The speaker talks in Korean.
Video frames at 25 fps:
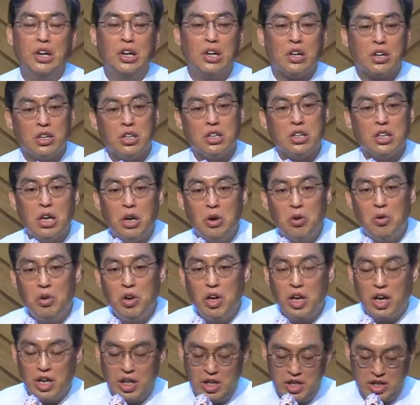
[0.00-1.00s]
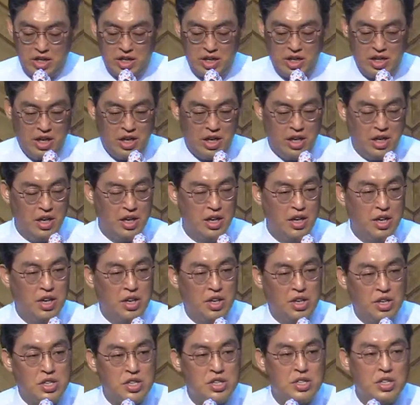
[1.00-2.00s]
그때 올라갈 때
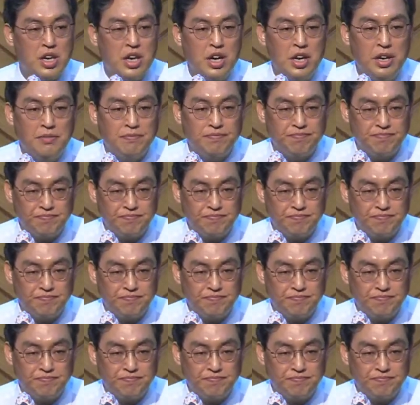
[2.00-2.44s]
이제